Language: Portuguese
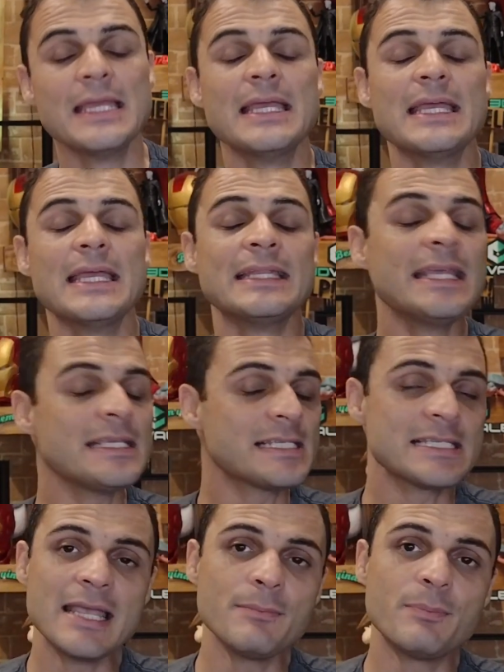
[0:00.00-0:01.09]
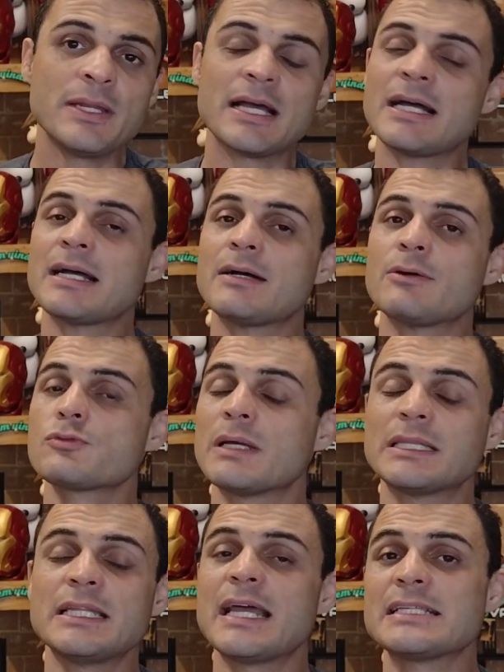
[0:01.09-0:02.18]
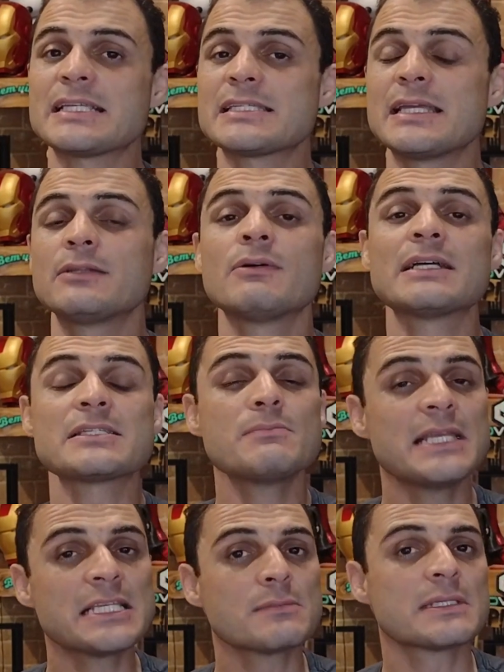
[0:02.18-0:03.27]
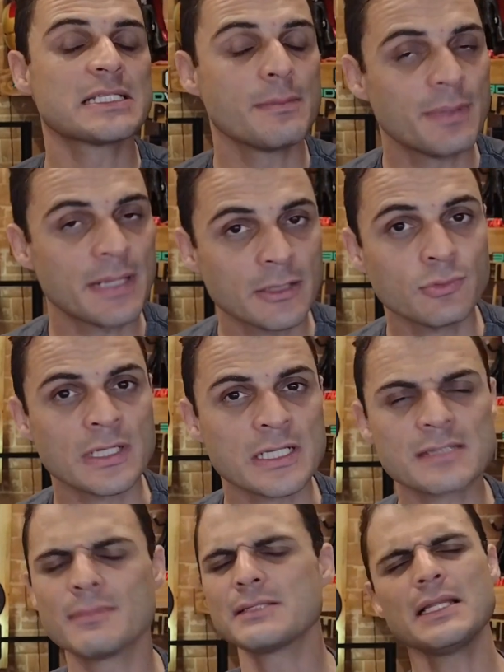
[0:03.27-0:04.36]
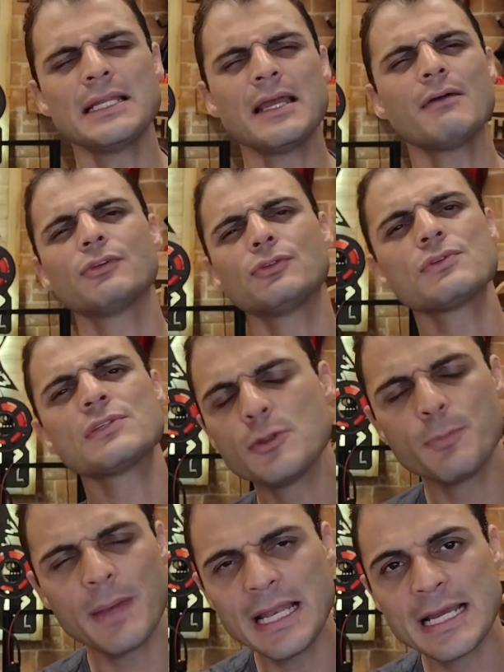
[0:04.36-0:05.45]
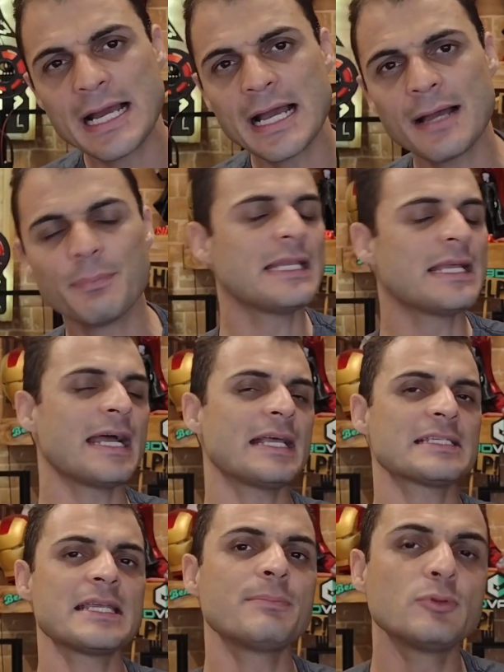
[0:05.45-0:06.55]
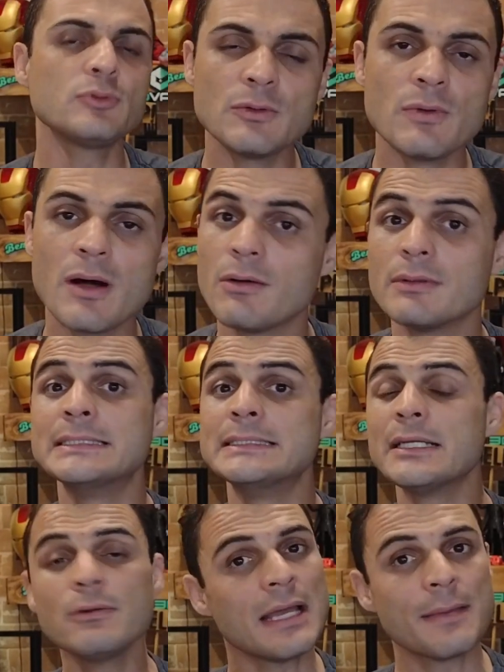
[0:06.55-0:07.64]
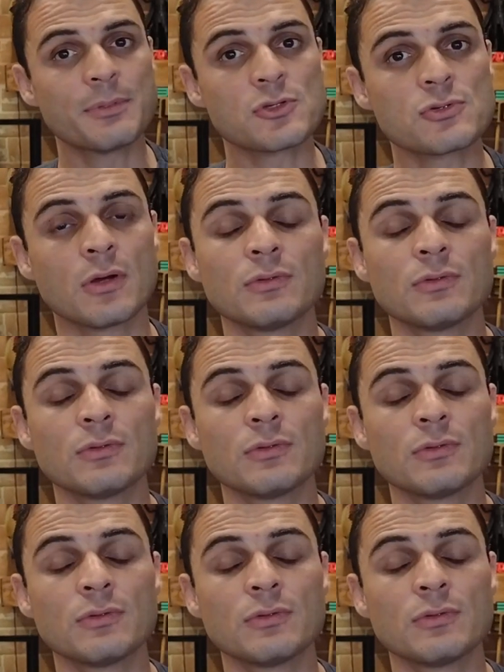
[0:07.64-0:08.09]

Nem sempre ah, os materiais aceitam as mesmas temperaturas. Mas Daniel, eu estou usando PLA, PLA sempre tudo igual. Não é, pessoal.